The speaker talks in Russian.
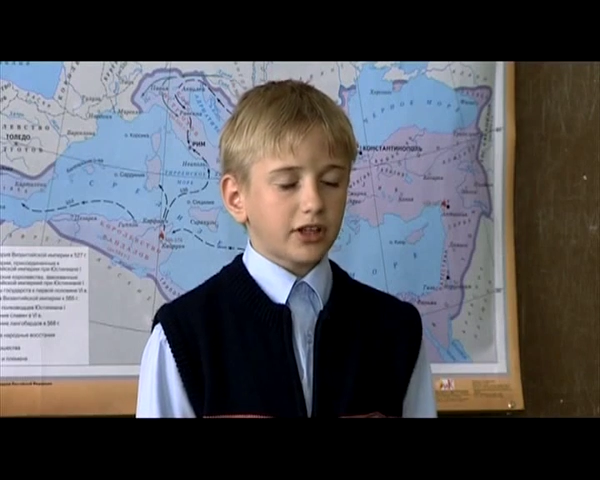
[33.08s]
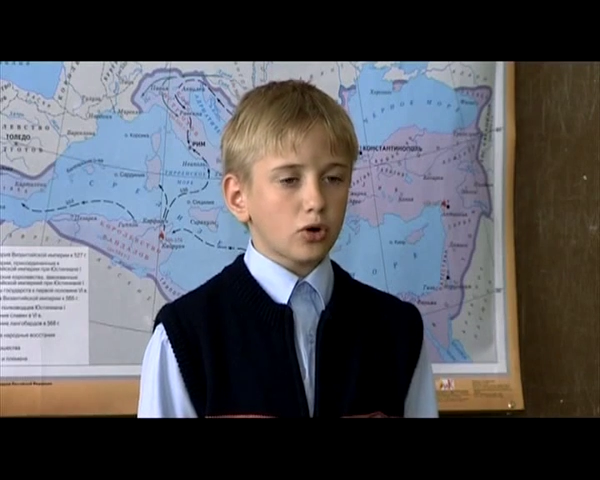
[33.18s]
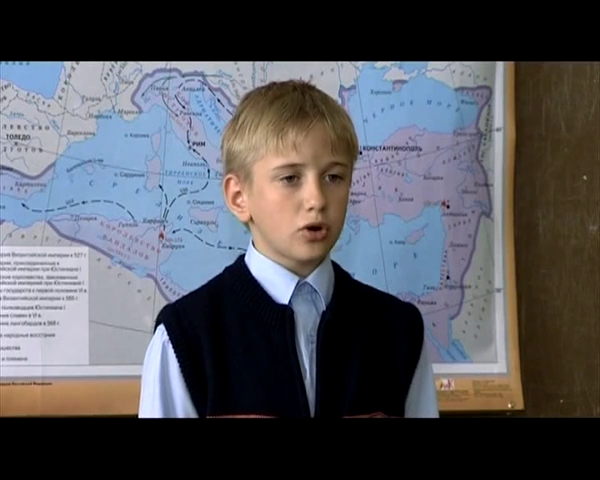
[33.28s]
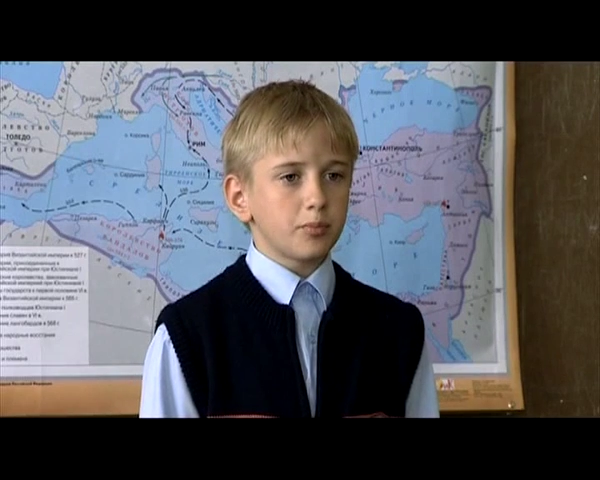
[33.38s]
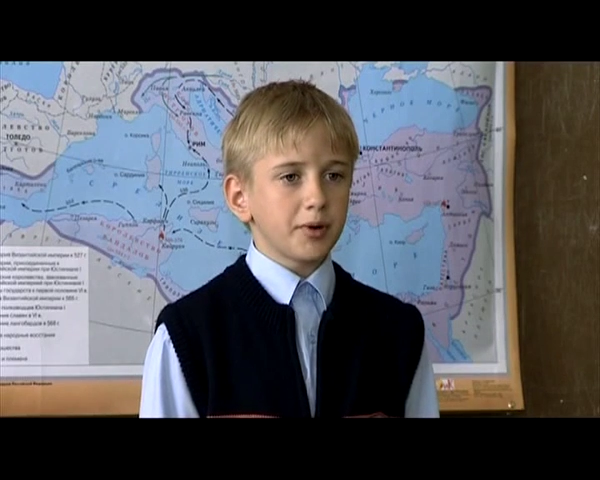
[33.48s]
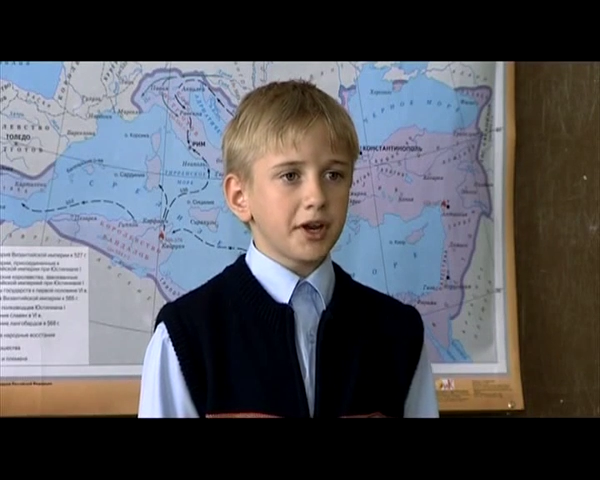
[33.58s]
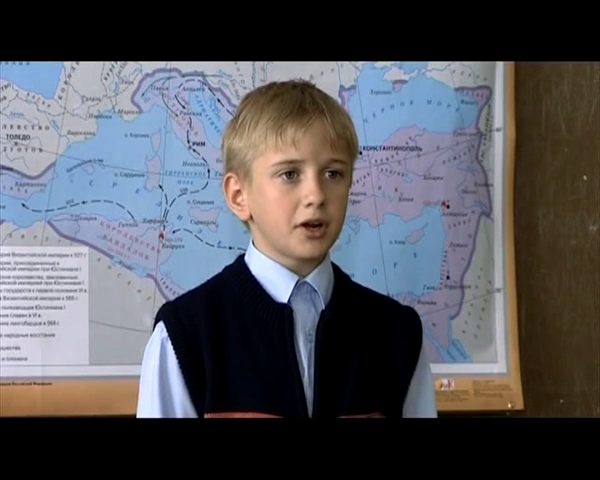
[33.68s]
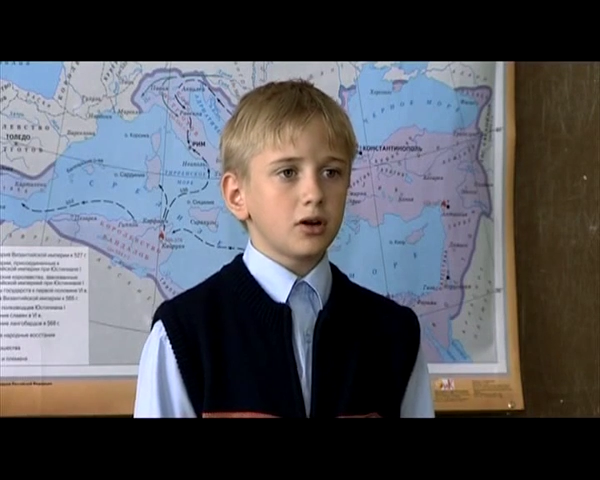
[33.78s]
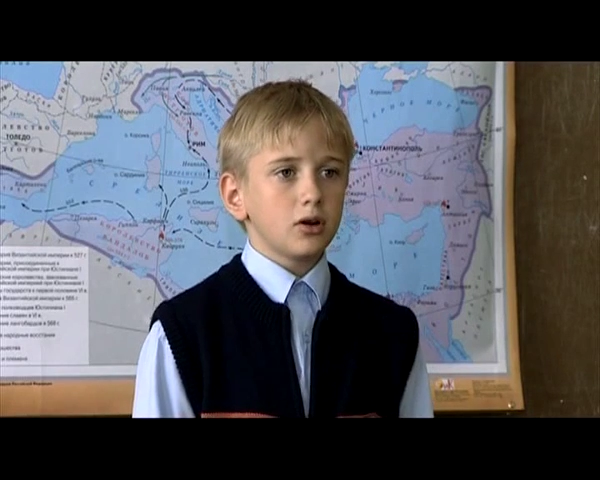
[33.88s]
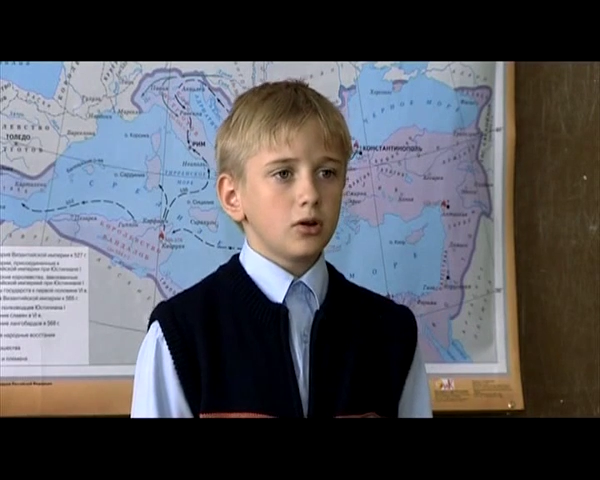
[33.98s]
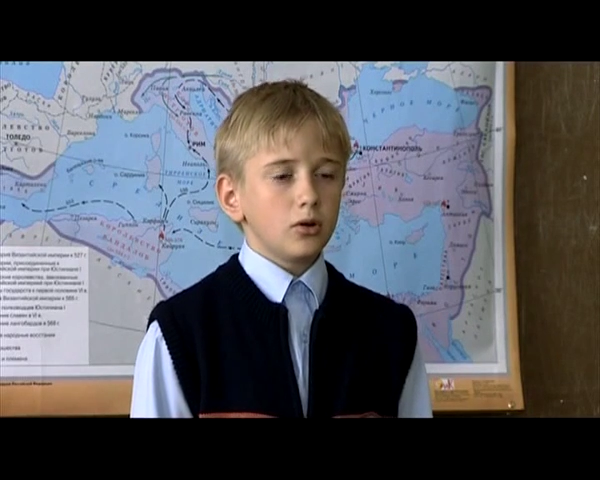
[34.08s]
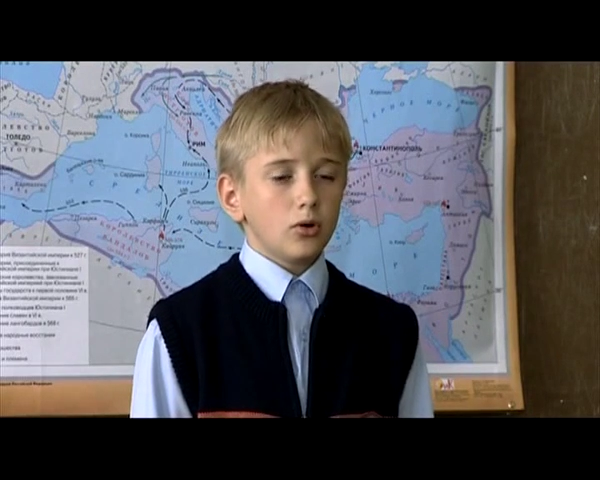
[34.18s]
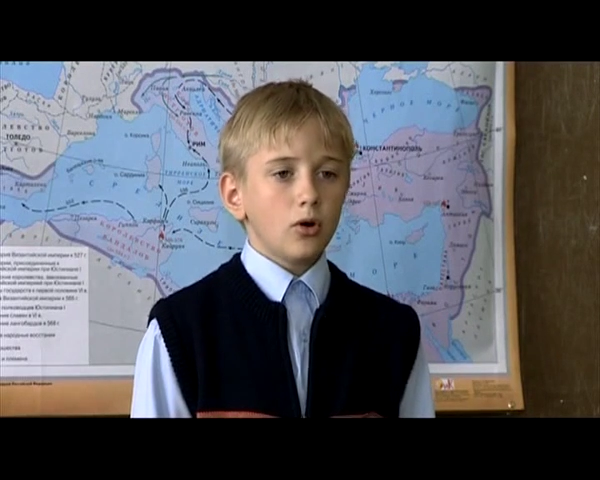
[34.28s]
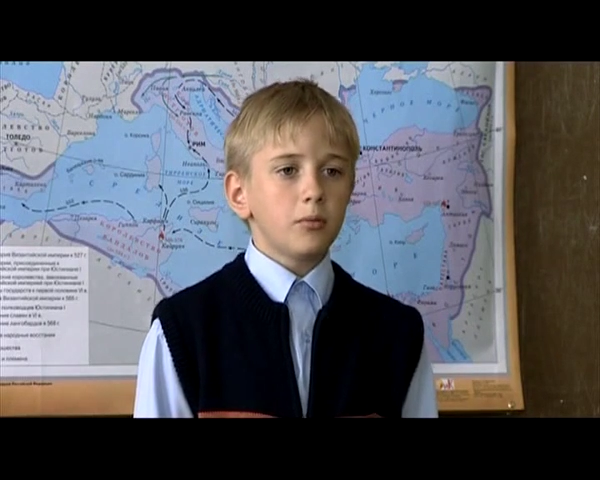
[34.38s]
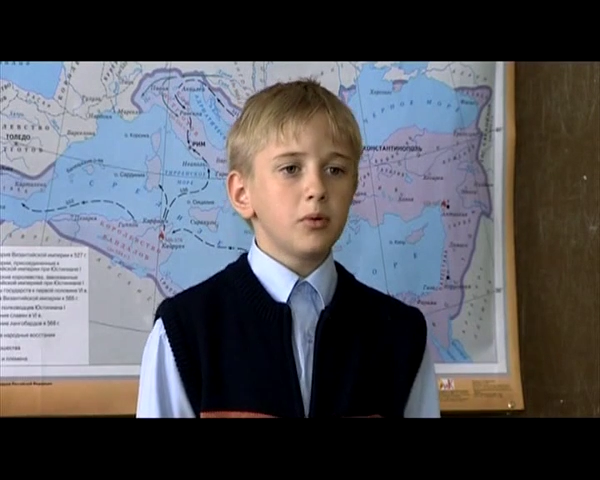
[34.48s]
а второй брик,
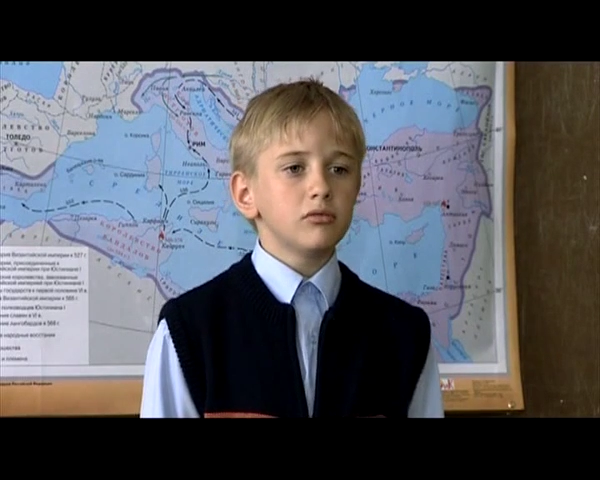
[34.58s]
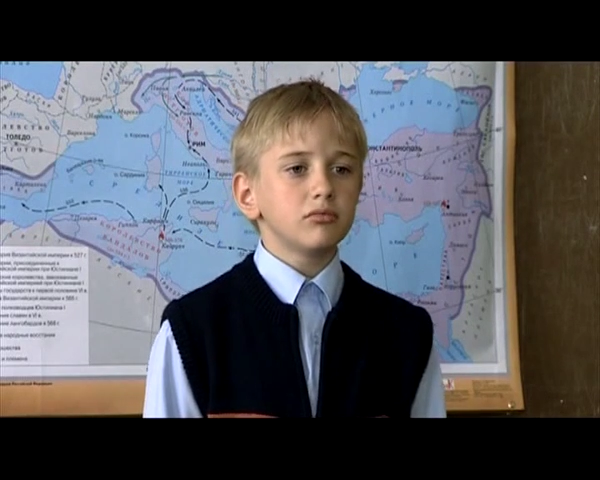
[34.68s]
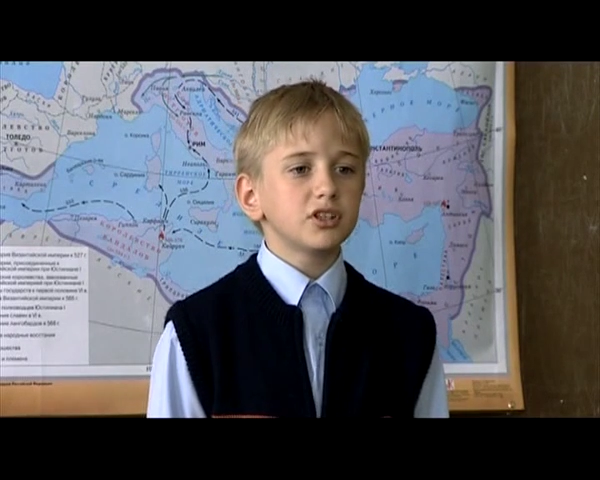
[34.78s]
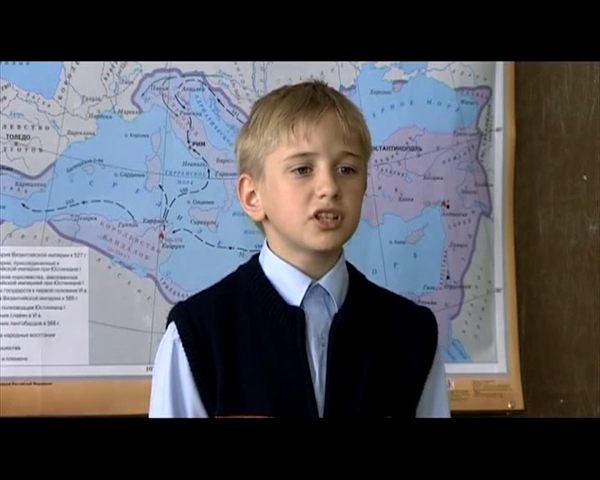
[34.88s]
он был